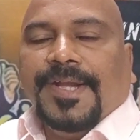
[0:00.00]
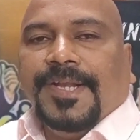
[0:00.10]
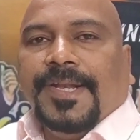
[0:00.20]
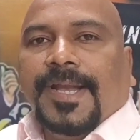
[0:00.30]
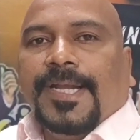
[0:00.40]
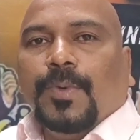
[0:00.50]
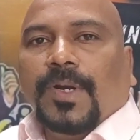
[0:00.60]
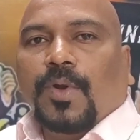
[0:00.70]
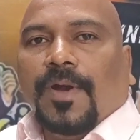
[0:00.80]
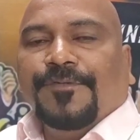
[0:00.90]
நைன்டீன் நைன்டி
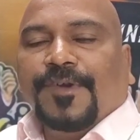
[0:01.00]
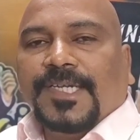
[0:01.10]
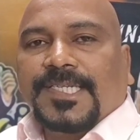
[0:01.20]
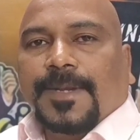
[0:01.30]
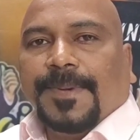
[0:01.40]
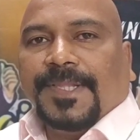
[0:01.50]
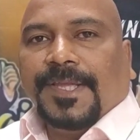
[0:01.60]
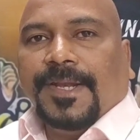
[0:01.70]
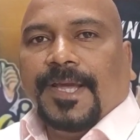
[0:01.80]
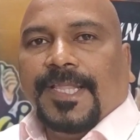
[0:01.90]
ஒன் கான்ஃபரன்ஸில்
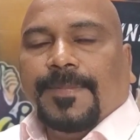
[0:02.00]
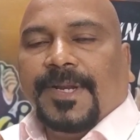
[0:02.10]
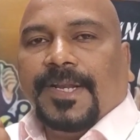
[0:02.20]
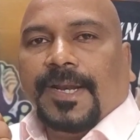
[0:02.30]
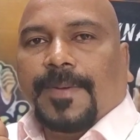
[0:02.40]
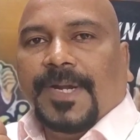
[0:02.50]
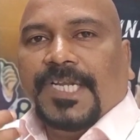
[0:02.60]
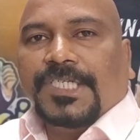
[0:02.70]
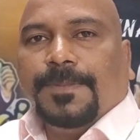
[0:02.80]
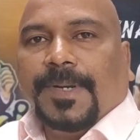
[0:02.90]
பார்த்தீங்கன்னா இந்த மாதிரி
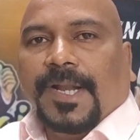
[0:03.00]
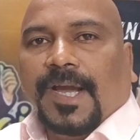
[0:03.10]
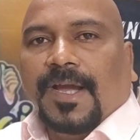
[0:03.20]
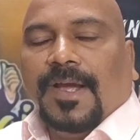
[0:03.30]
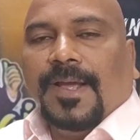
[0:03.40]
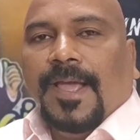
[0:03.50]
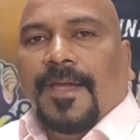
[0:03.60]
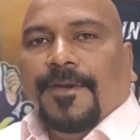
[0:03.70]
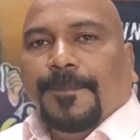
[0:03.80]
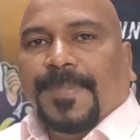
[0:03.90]
ரெக்கமெண்டேஷன் பண்ணாங்க
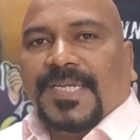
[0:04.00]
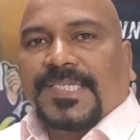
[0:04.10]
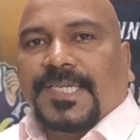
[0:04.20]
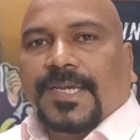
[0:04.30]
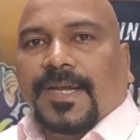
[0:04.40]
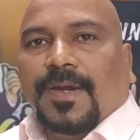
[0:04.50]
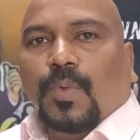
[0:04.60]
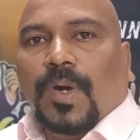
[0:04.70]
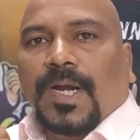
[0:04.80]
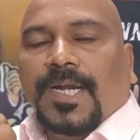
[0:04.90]
ப்ரெஸ்ஸுக்கு
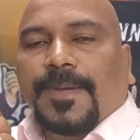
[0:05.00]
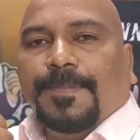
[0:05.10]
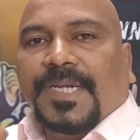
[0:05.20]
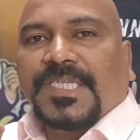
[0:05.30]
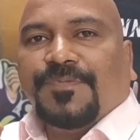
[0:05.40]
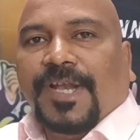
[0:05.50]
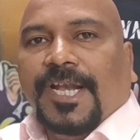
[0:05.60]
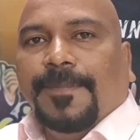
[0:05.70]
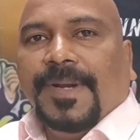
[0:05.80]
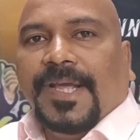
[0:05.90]
வேர்ல்டு ப்ரெஸ்
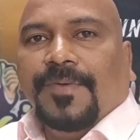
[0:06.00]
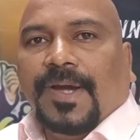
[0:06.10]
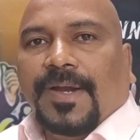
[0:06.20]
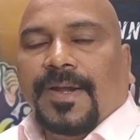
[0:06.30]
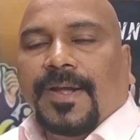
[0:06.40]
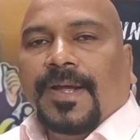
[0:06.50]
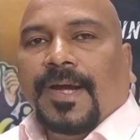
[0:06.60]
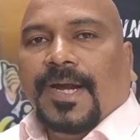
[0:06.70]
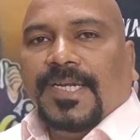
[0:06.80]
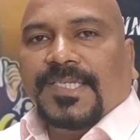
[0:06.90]
ஃப்ரீடம் டேவா
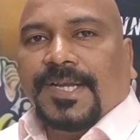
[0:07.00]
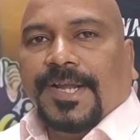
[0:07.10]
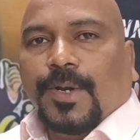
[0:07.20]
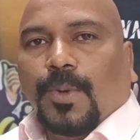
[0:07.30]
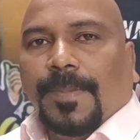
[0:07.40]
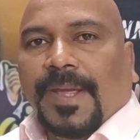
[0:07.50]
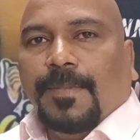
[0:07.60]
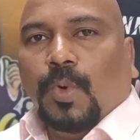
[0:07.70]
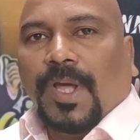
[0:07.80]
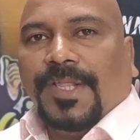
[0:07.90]
அனுசரிக்கணும் மே
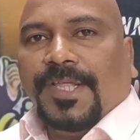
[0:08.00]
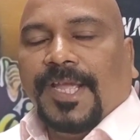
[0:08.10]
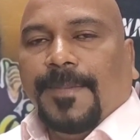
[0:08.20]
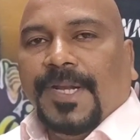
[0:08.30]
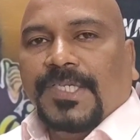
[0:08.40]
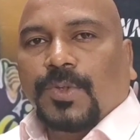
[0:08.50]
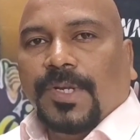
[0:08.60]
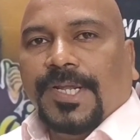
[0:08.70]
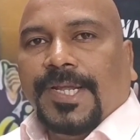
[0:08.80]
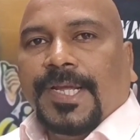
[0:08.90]
மூணாம் தேதி அப்படின்னு
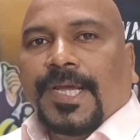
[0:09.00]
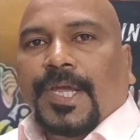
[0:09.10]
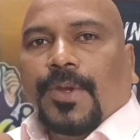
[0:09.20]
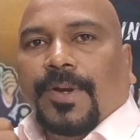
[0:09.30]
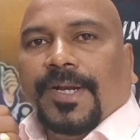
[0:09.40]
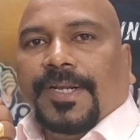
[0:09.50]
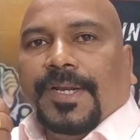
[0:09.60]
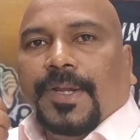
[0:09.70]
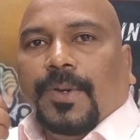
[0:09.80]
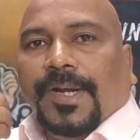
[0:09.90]
சொல்லி
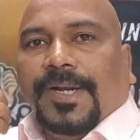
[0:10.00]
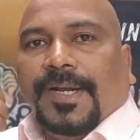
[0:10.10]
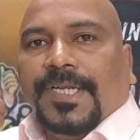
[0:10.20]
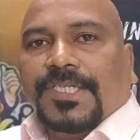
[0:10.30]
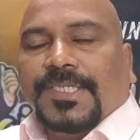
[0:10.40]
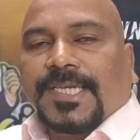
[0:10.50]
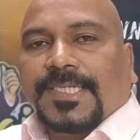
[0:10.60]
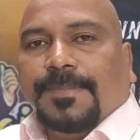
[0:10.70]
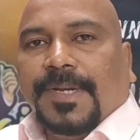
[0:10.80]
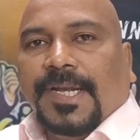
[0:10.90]
யுனைடெட் யுனைடெட் நேஷன்ஸ்
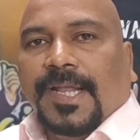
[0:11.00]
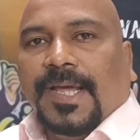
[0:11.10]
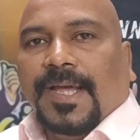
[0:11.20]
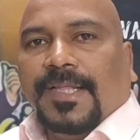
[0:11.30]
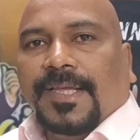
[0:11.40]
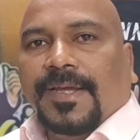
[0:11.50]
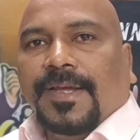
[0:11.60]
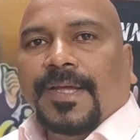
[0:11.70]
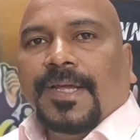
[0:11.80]
அசம்பிளியில் அதை